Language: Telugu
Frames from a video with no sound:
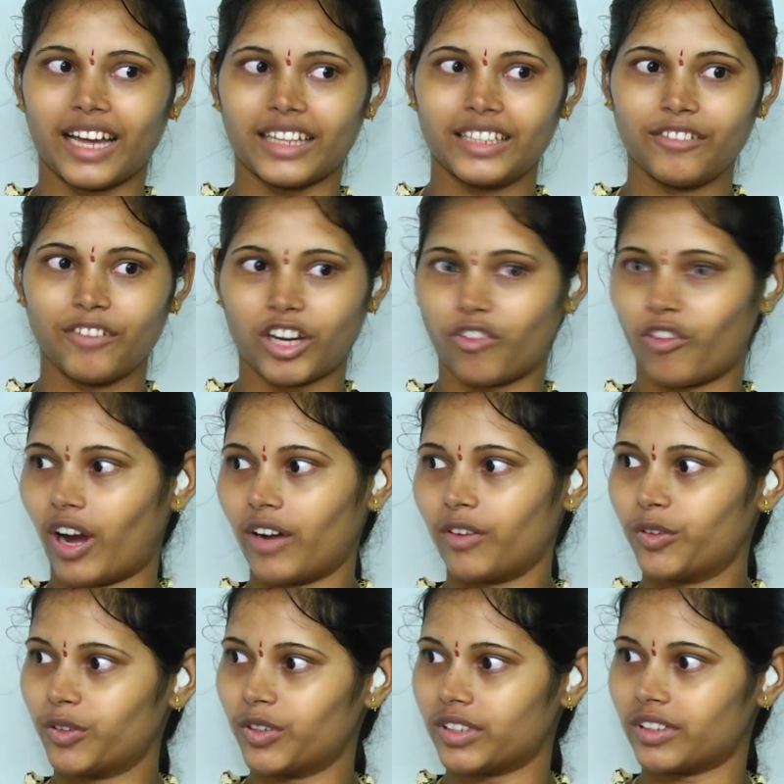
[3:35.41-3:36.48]
అది ఒక
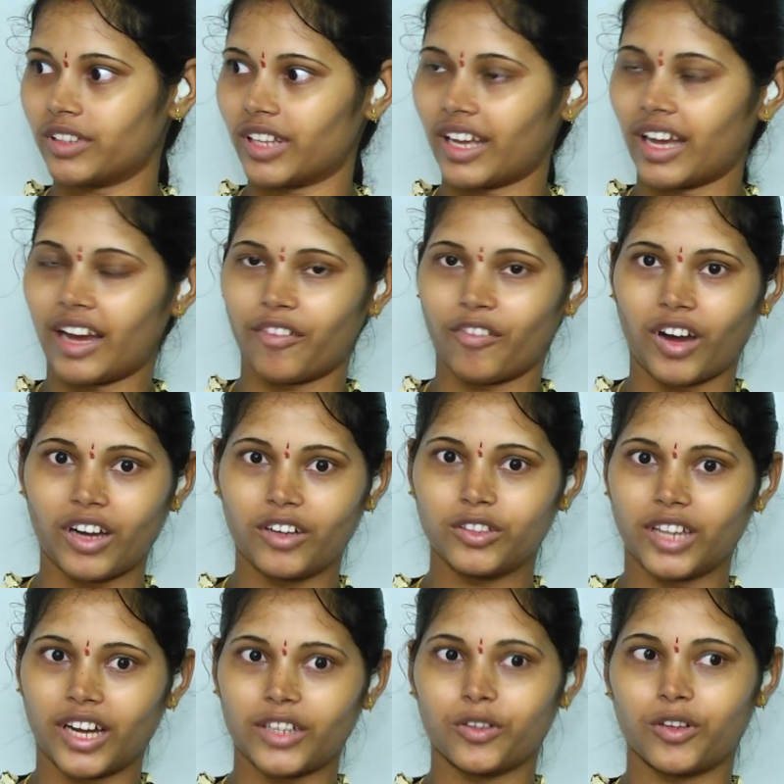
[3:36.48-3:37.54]
వాగు ఉంటుంది ఆ వాగు
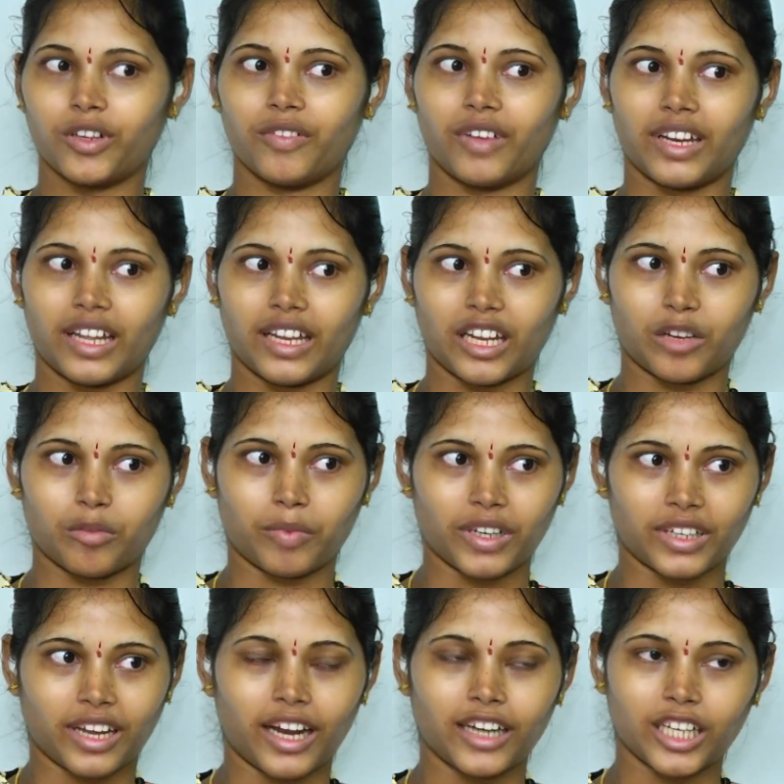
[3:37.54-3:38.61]
దాటుకొని
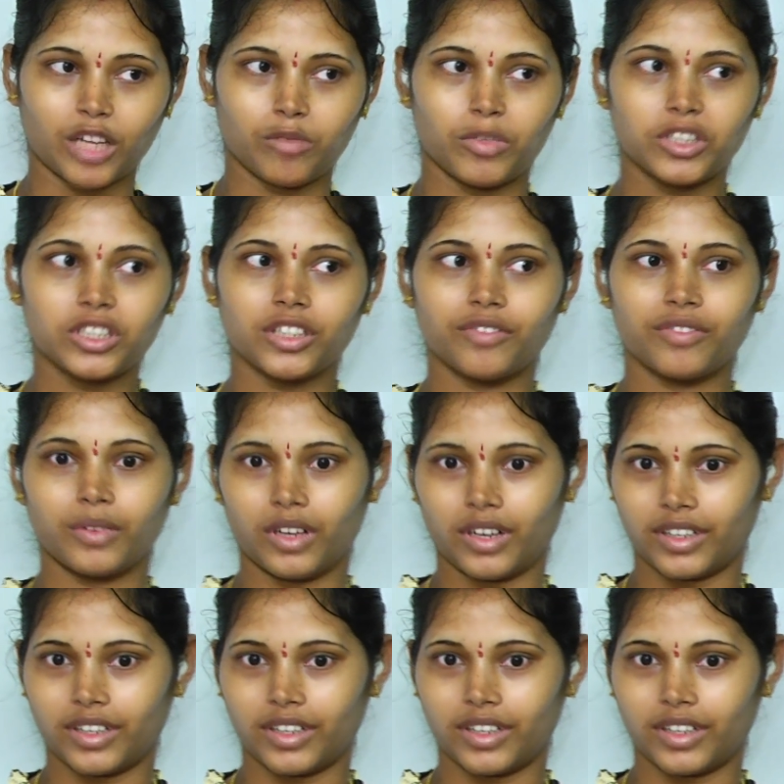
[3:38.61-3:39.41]
వెళ్ళాలన్నమాట ఆ టైంలో షిప్